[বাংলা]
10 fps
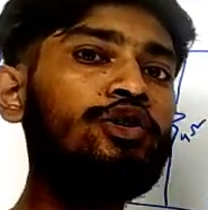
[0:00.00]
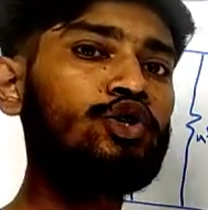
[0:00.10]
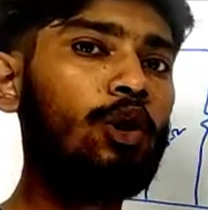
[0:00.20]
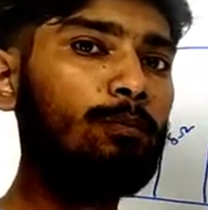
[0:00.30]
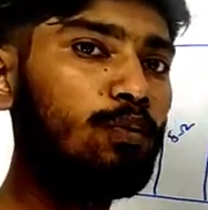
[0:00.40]

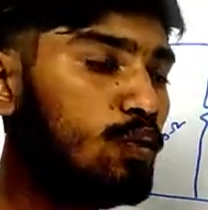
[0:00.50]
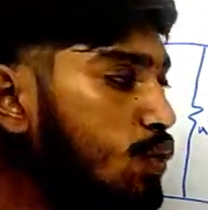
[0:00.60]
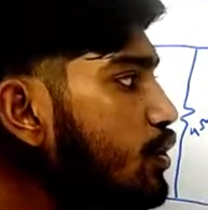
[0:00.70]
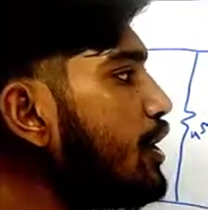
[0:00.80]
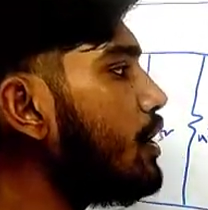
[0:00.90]

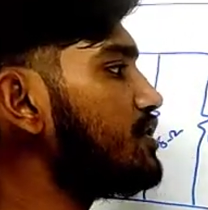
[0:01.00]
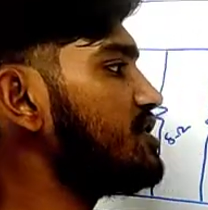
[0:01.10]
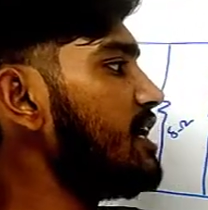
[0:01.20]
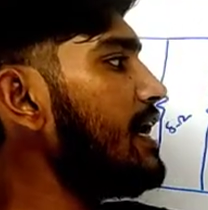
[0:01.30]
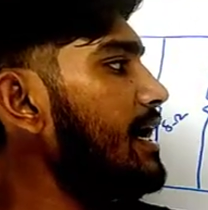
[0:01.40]
সবগুলোই
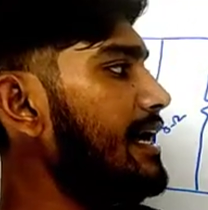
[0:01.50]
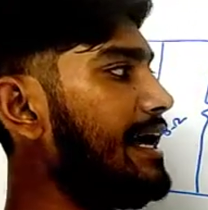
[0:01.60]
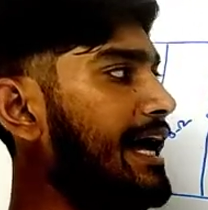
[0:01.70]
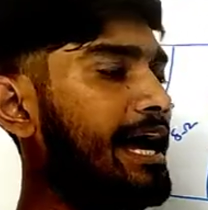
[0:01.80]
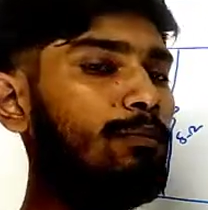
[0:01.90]
হচ্ছে এ
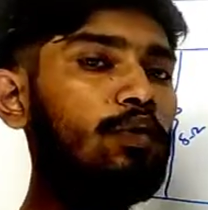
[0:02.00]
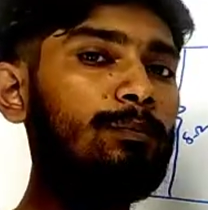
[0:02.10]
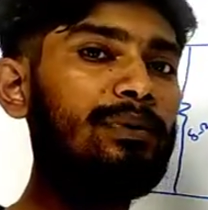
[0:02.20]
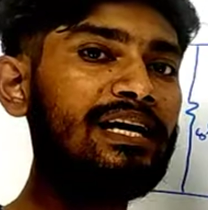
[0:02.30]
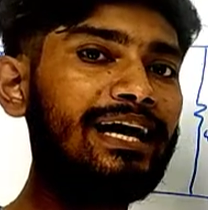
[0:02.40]
এবং
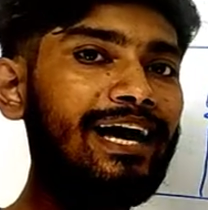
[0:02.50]
বি